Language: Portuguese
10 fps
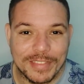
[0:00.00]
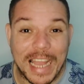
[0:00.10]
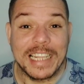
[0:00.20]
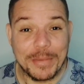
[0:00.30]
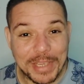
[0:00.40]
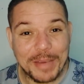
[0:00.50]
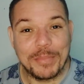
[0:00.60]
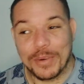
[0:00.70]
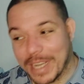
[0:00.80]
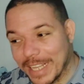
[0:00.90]
Aí daqui a
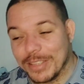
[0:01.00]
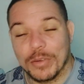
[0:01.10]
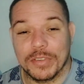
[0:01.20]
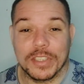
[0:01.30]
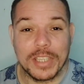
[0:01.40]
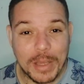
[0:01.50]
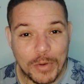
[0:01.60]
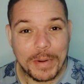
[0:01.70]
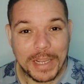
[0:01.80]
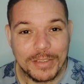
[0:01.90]
pouco cai de novo, vocês têm que
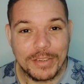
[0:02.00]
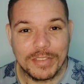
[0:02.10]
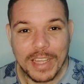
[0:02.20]
comprar de novo.